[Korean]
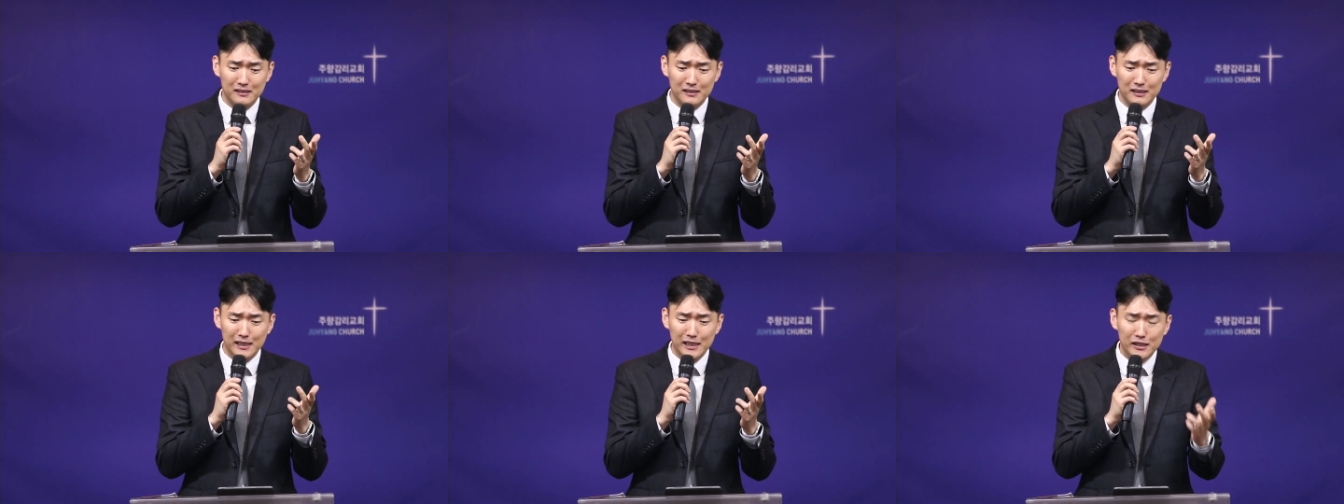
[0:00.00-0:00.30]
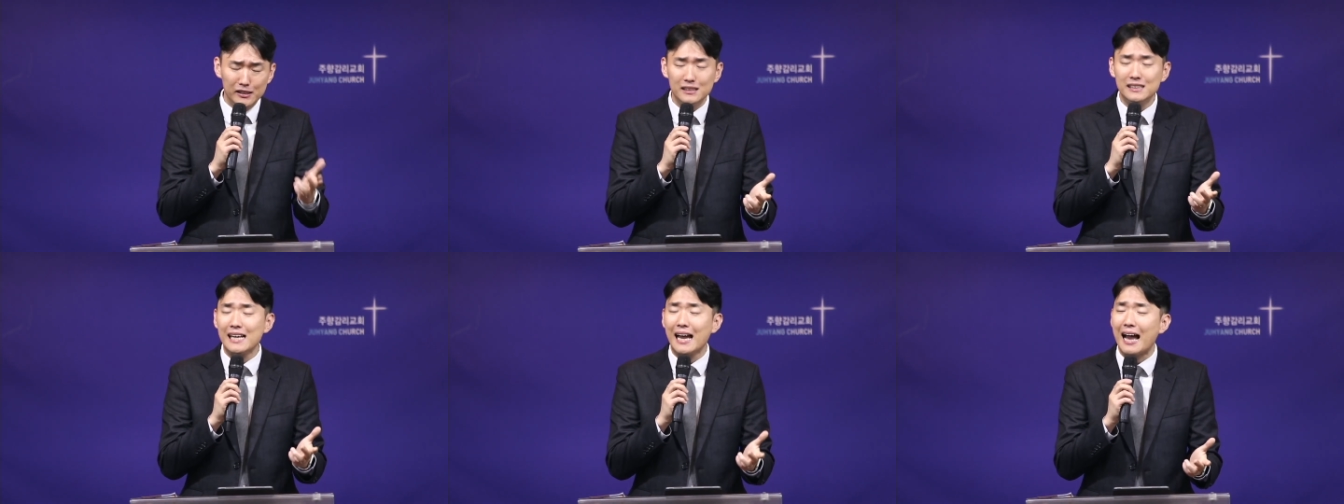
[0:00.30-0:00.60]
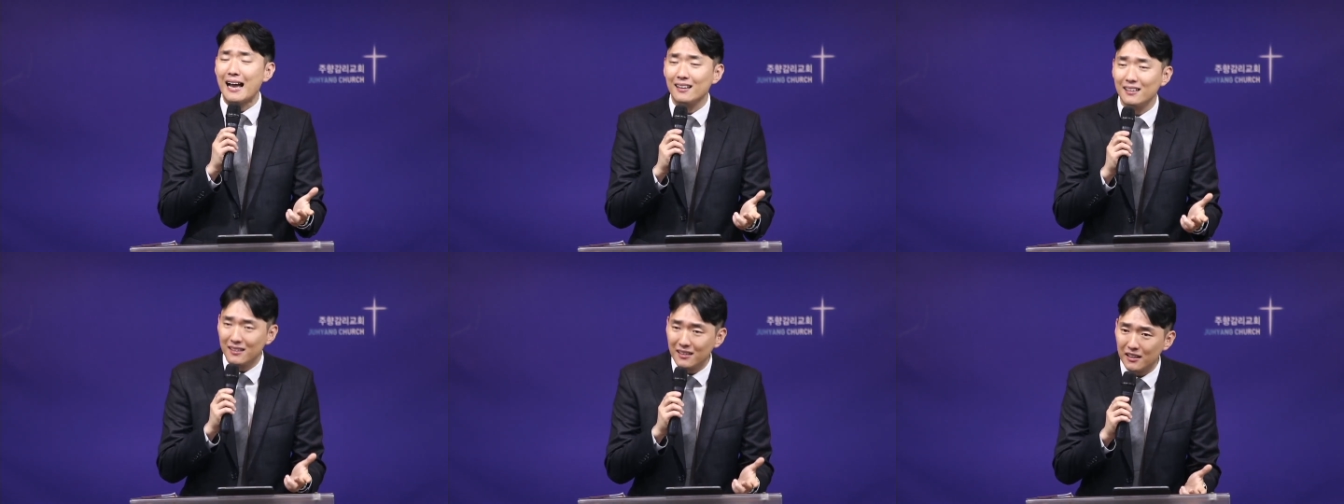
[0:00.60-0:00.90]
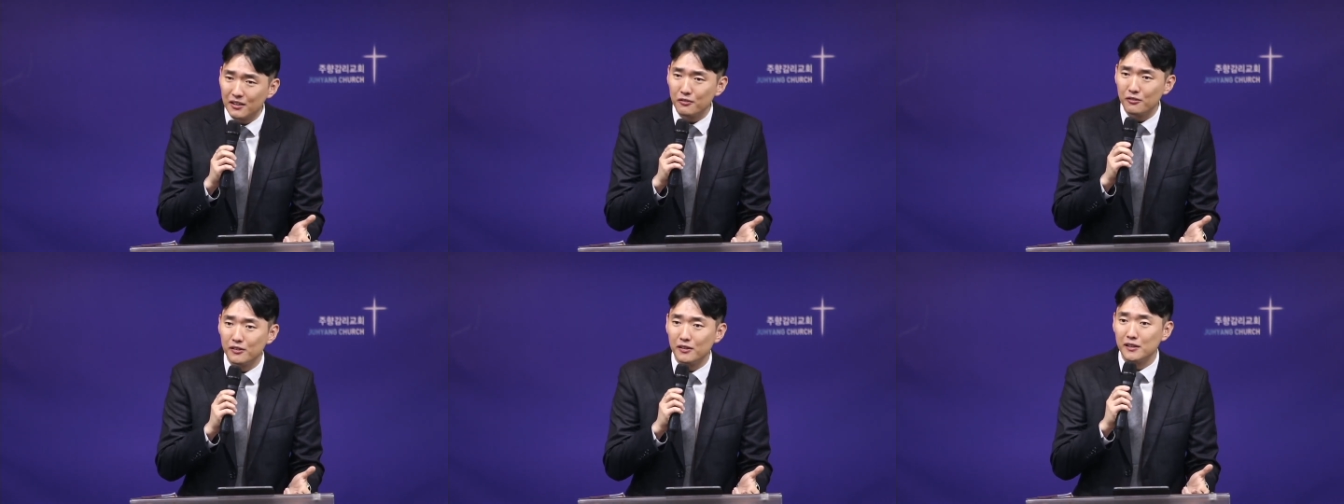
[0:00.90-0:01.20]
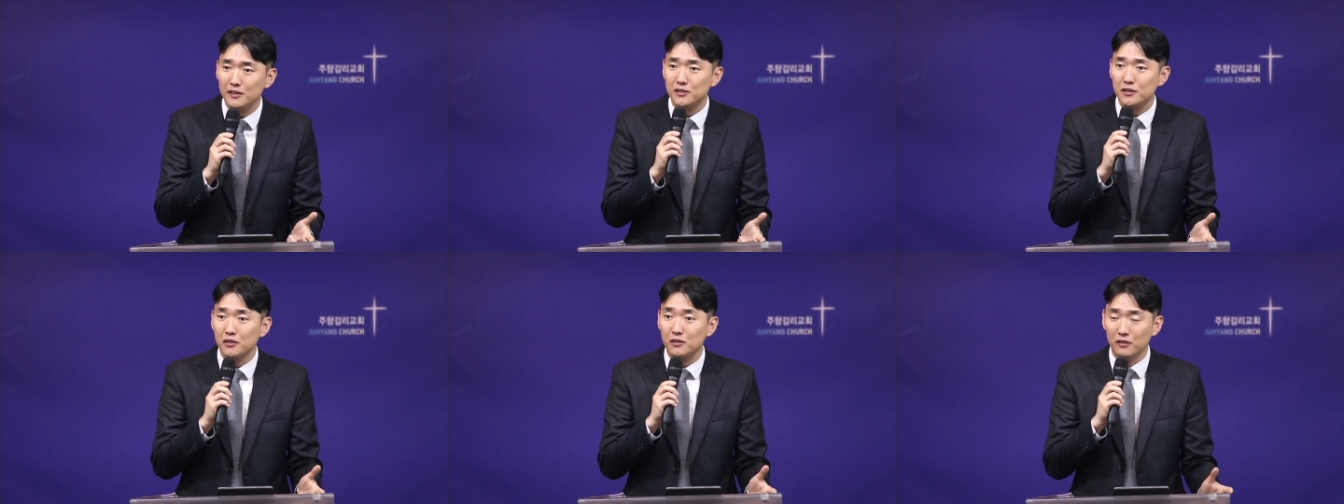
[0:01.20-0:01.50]
이르지 않기
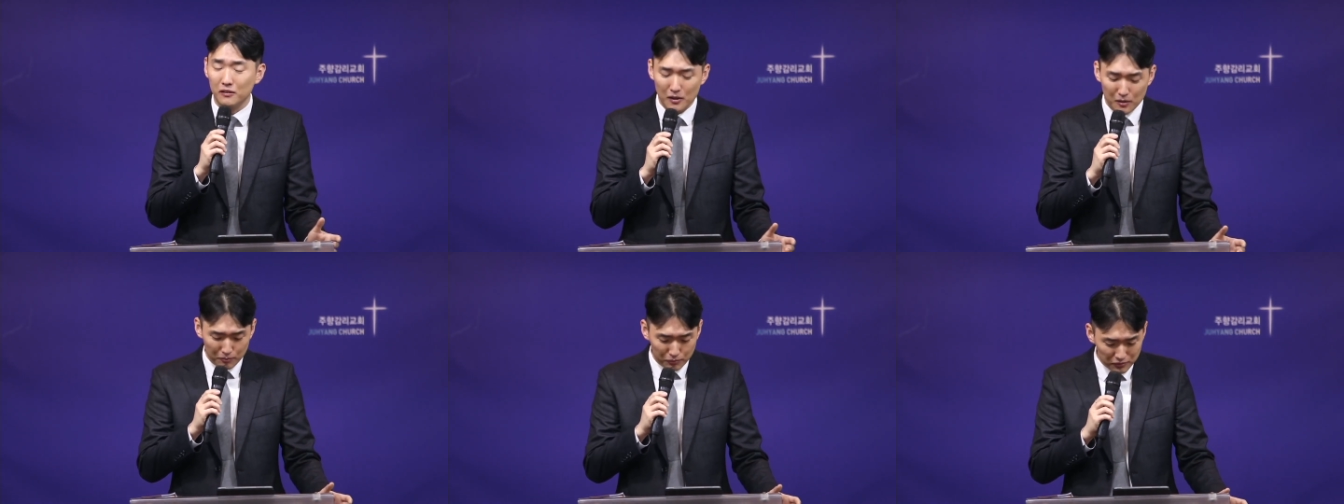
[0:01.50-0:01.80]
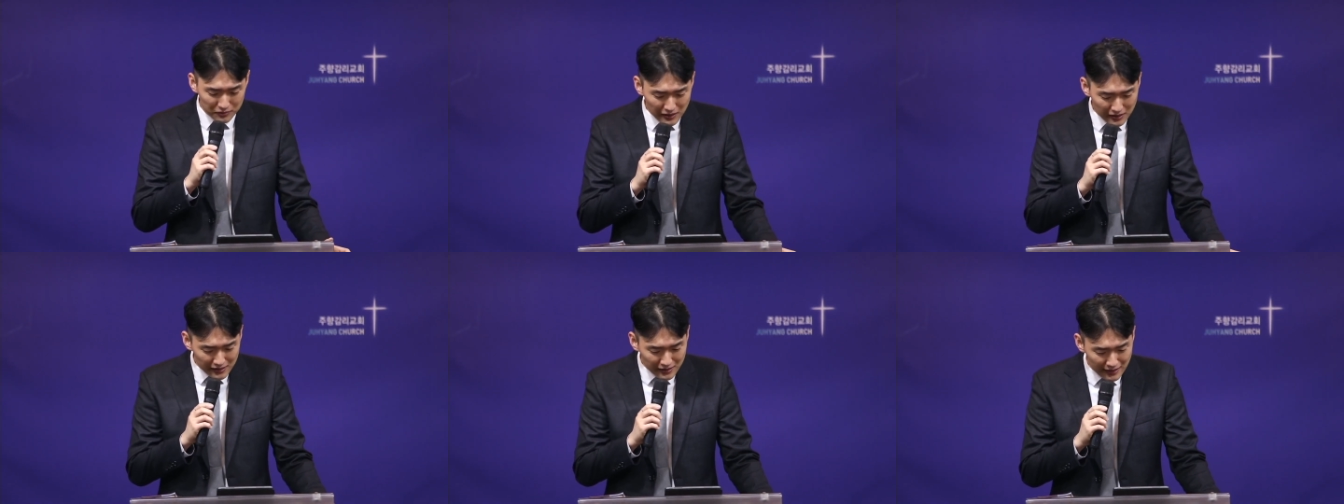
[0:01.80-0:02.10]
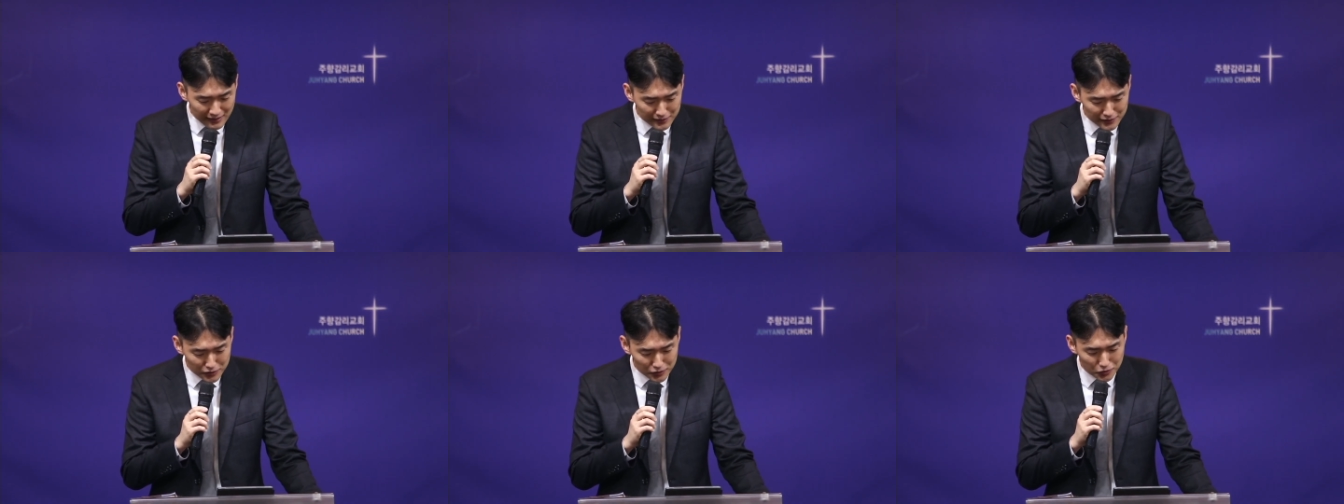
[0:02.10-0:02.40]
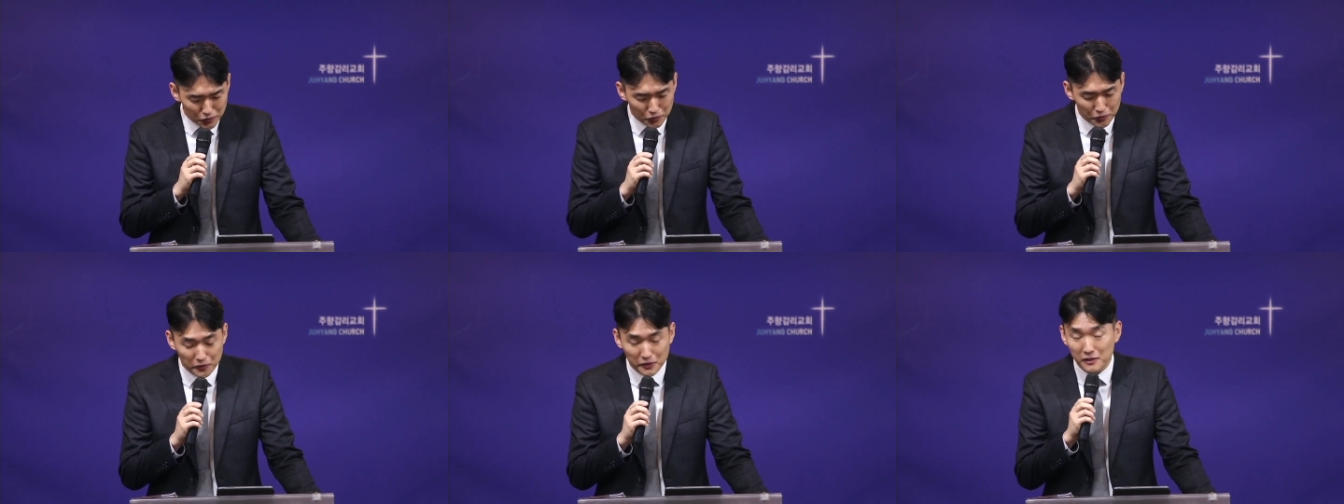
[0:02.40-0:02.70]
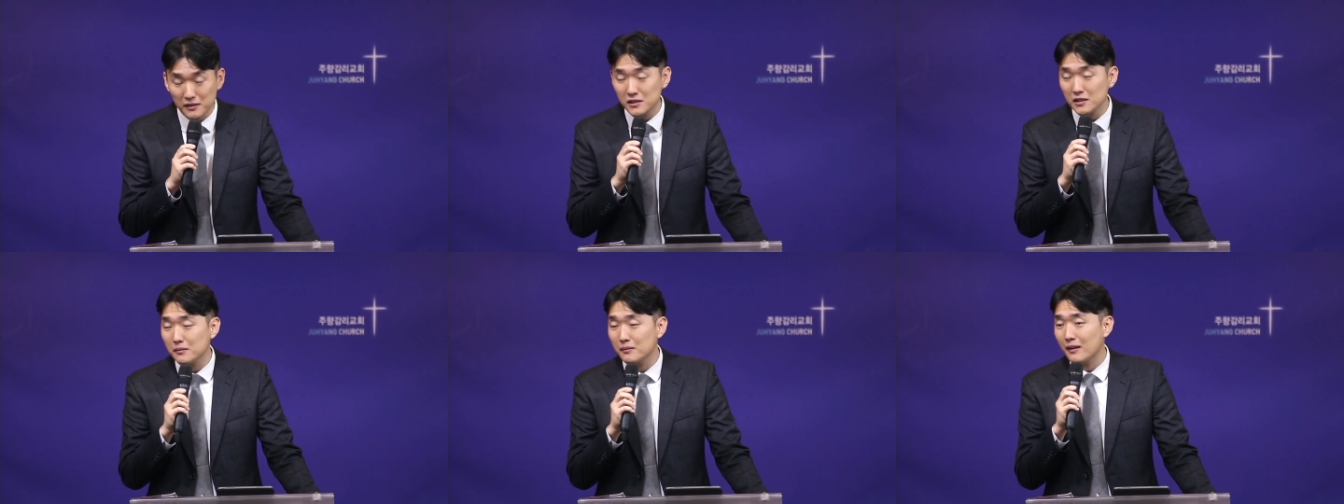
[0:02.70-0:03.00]
위해서 부단히 애쓰고
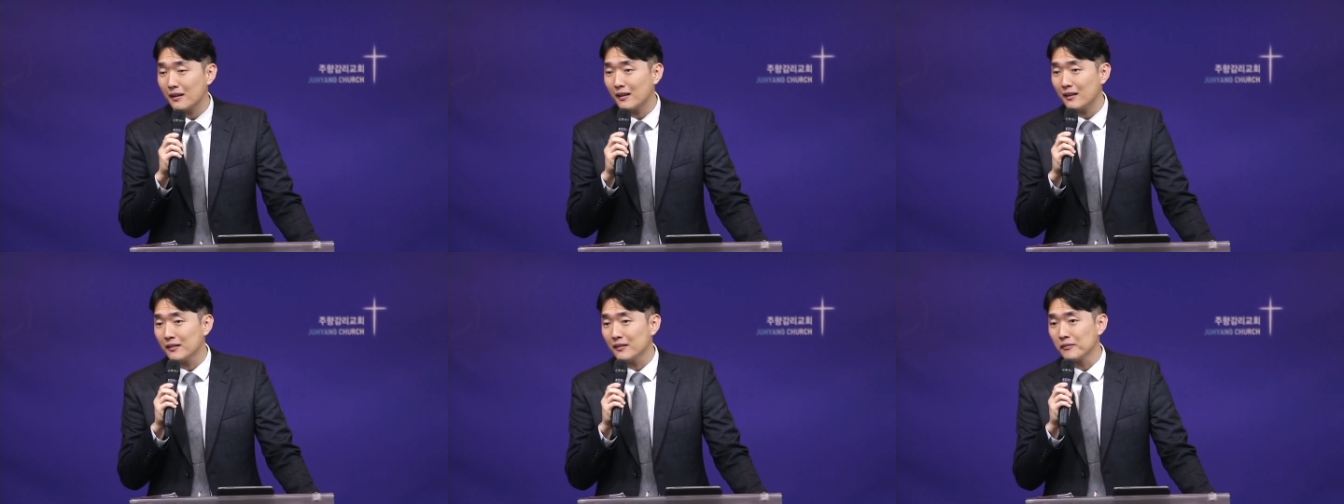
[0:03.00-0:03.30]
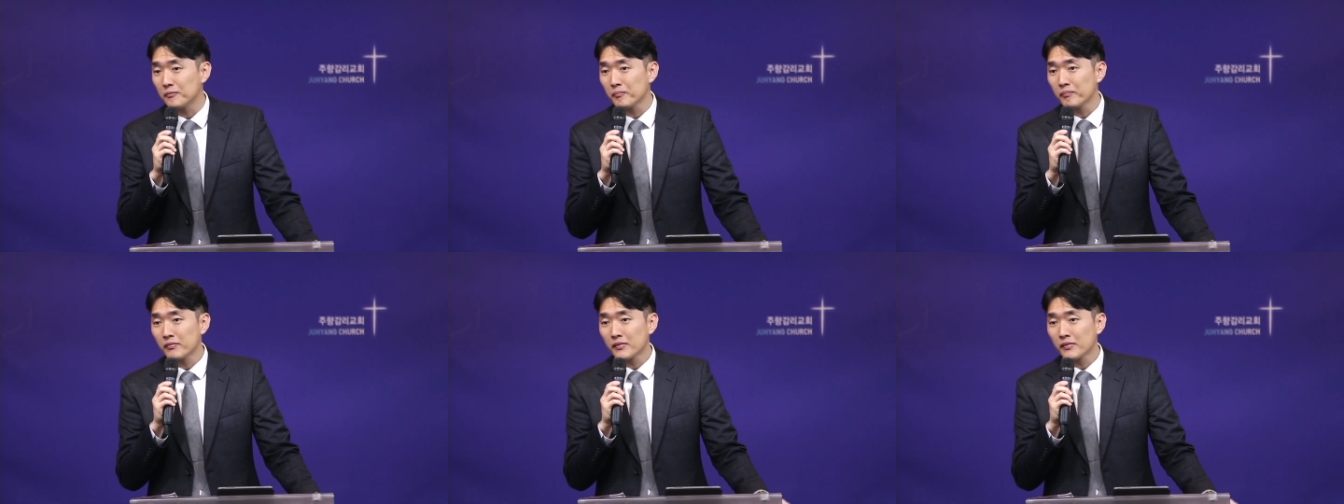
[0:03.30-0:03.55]
노력했지만